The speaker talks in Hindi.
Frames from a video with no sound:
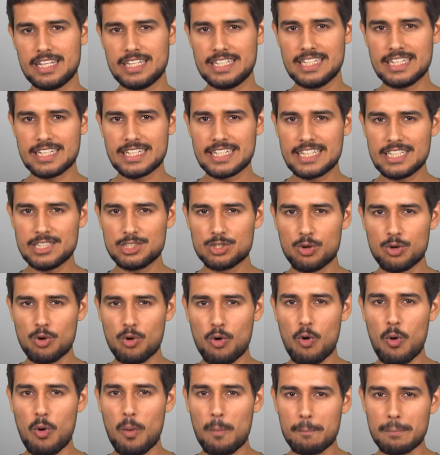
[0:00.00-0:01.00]
इनकी जो
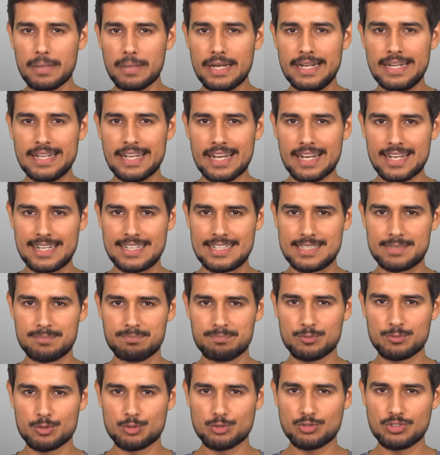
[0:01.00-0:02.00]
मीडिया है
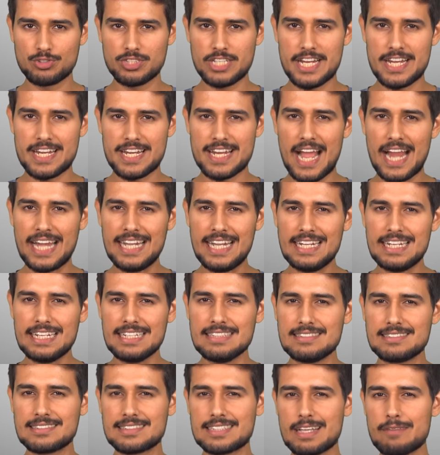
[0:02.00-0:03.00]
उसने
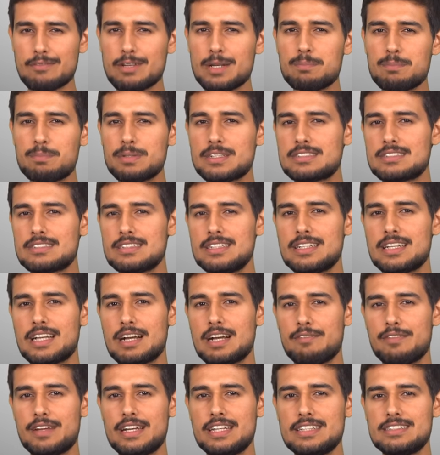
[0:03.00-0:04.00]
97 परसेंट
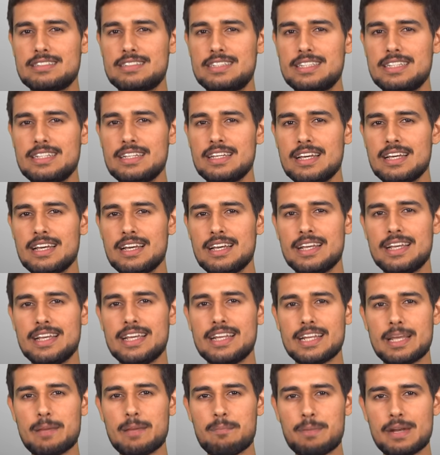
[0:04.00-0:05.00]
कवरेज दी
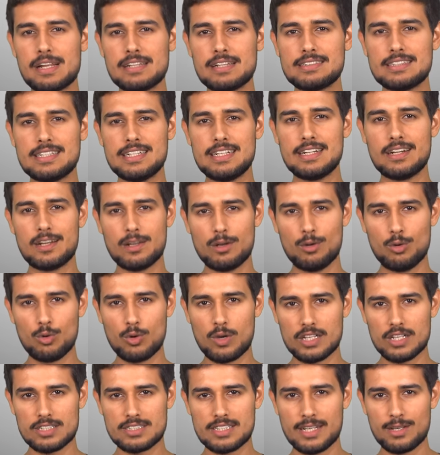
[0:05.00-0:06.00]
इनके प्रेसिडेंट
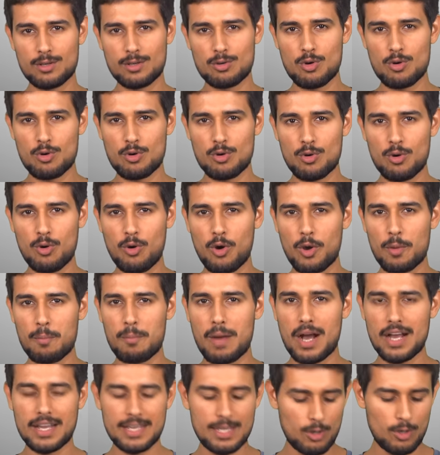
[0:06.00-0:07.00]
लुकाशेंको को और
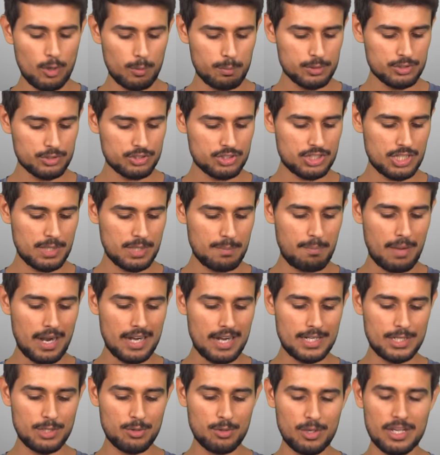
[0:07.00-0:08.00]
बाकी ऑपोजिशन
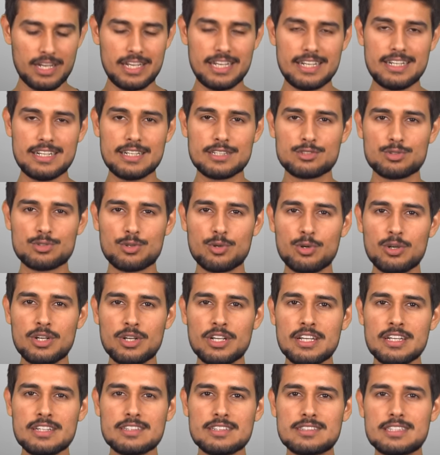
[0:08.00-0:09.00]
पार्टियों के लीडर्स को
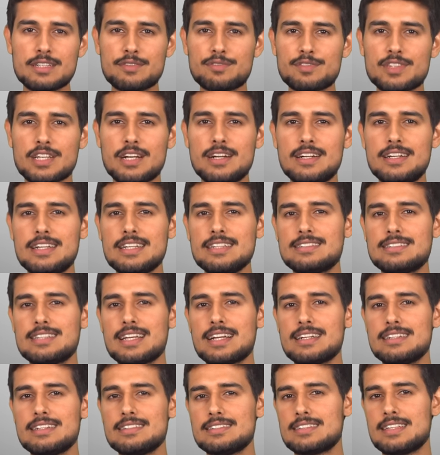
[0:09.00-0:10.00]
सिर्फ 30
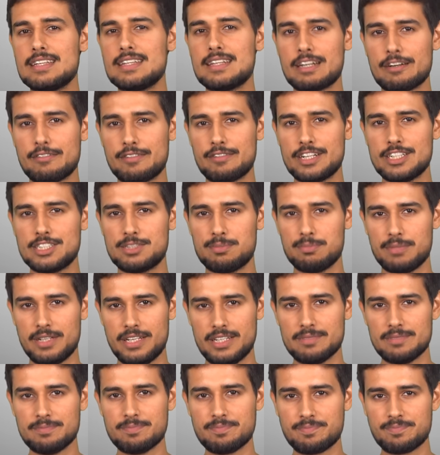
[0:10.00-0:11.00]
सेकंड्स की कवरेज
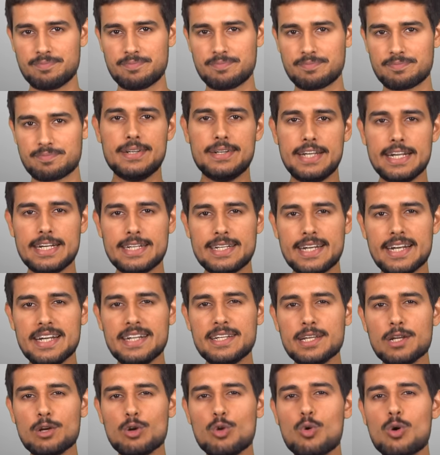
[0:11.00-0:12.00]
मिली
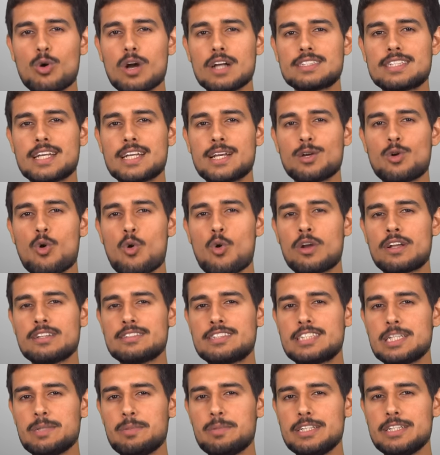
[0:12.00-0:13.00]
डिक्टेटर लुकाशेंको
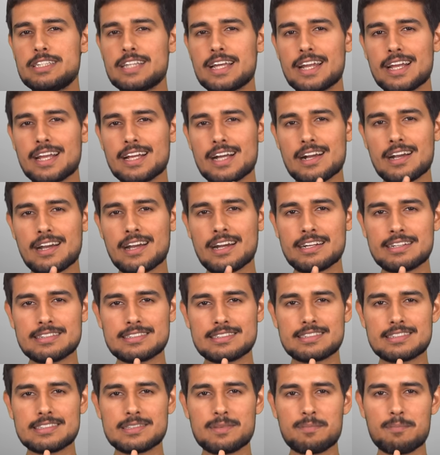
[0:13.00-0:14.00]
किसी भी तरह का
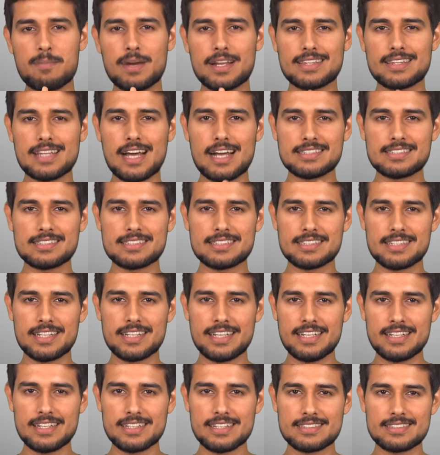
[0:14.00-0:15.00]
क्रिटिसिज्म बर्दाश्त
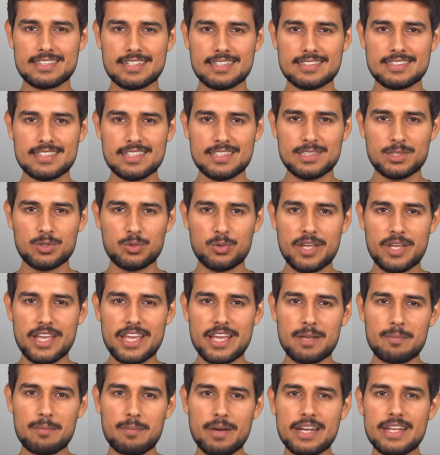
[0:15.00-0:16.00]
नहीं कर सकता क्योंकि
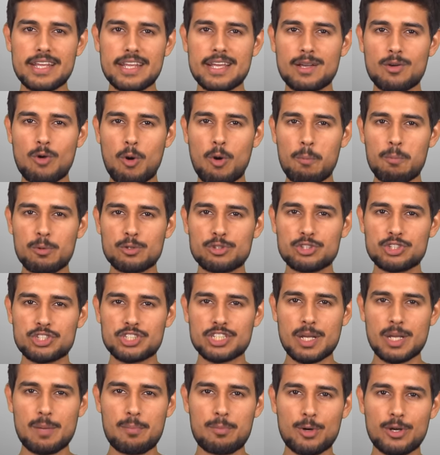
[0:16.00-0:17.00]
एक बार एक
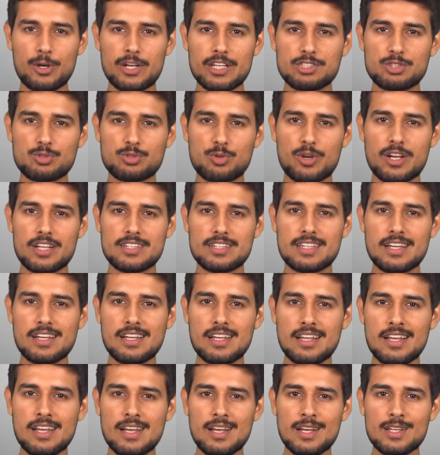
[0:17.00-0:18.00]
ऑपोजिशन का प्रोटेस्ट हो रहा था
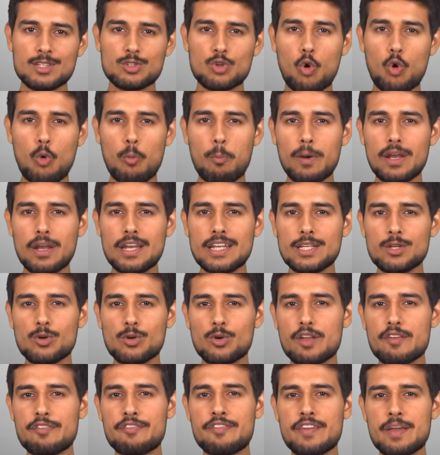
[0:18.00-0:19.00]
तो ओपनली
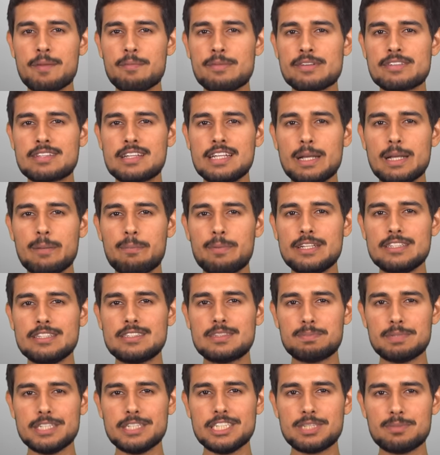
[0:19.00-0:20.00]
इन्होंने फेमसली अपनी
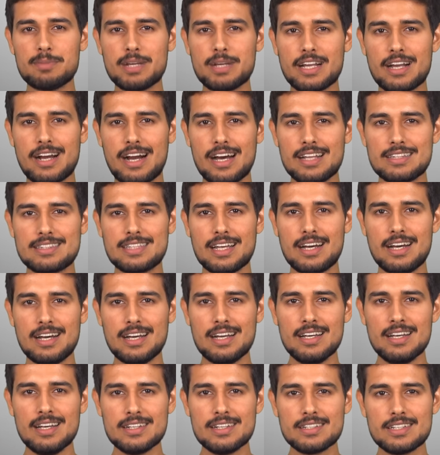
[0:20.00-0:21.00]
स्पीच में कहा था
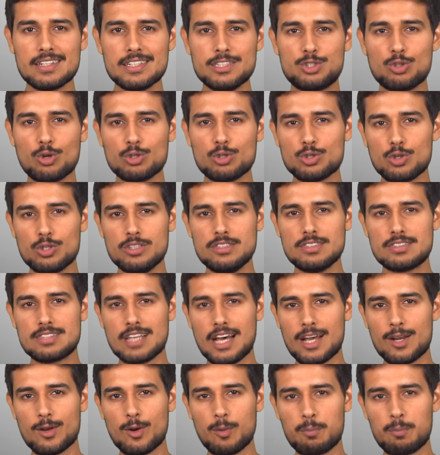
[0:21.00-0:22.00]
कि जो जो
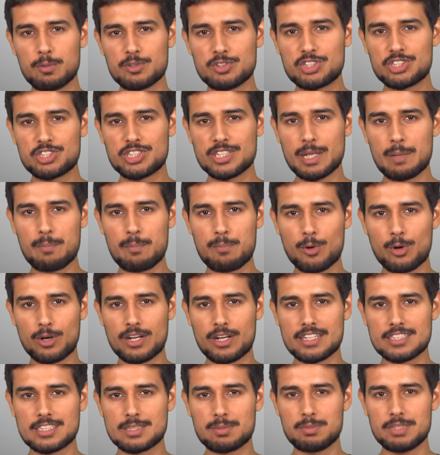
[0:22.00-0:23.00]
इंसान ऑपोजिशन के
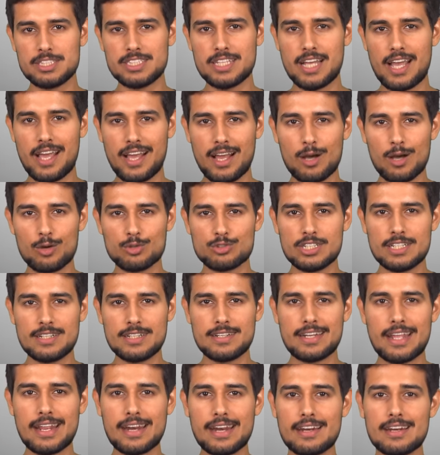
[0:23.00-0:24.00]
प्रोटेस्ट में जाएगा उसे
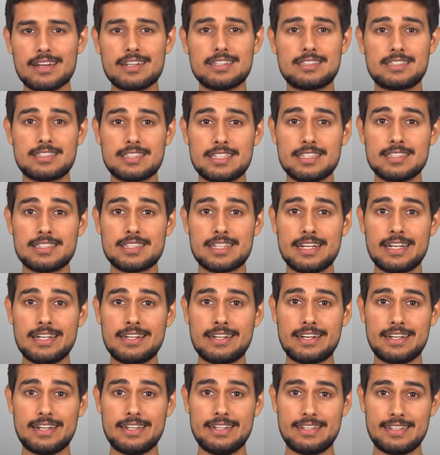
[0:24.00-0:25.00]
टेररिस्ट की तरह
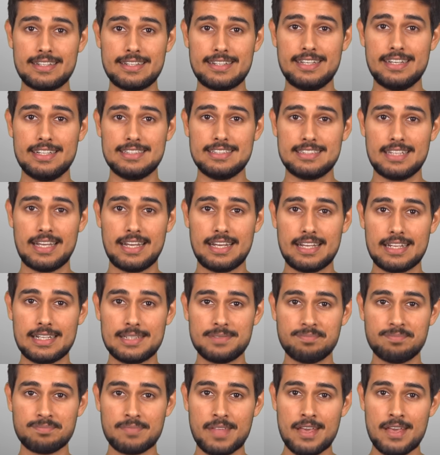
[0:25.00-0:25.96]
ट्रीट किया जाएगा